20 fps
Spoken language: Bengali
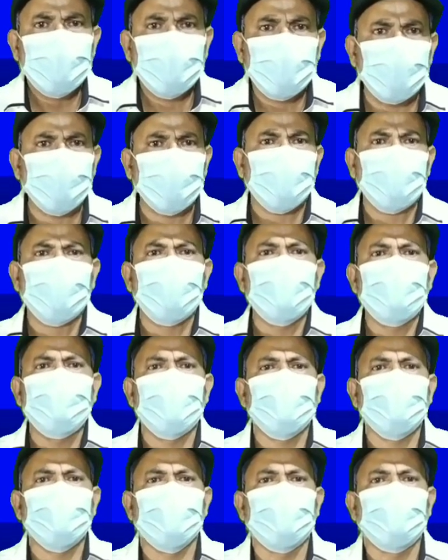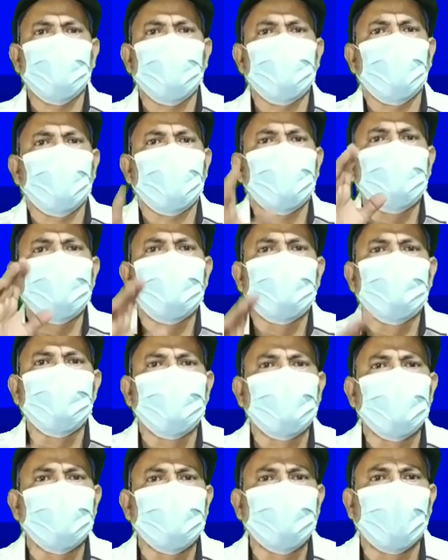ততক্ষণ পর্যন্ত নরেন্দ্র
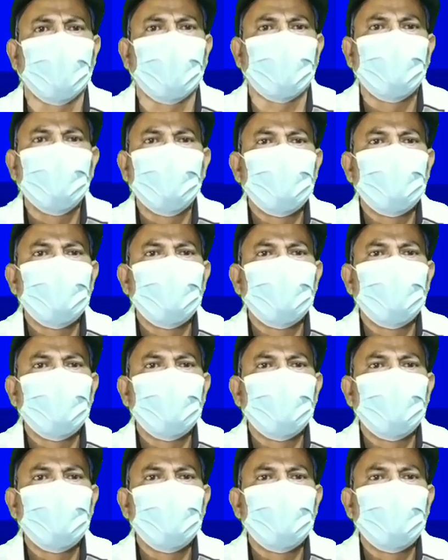মোদীর দল